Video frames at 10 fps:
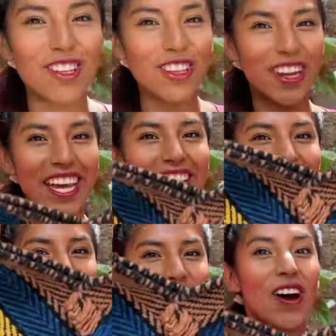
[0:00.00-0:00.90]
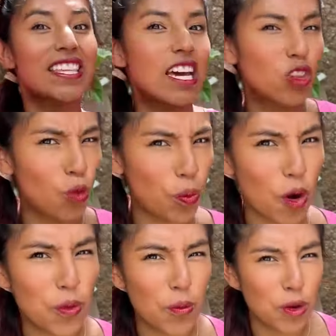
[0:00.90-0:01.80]
Tutorial de cómo hacer tu
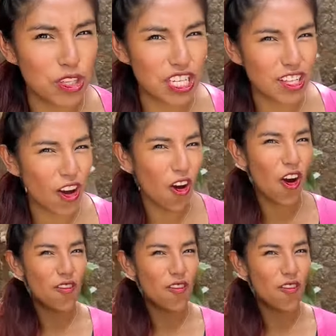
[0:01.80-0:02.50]
propio ponchito o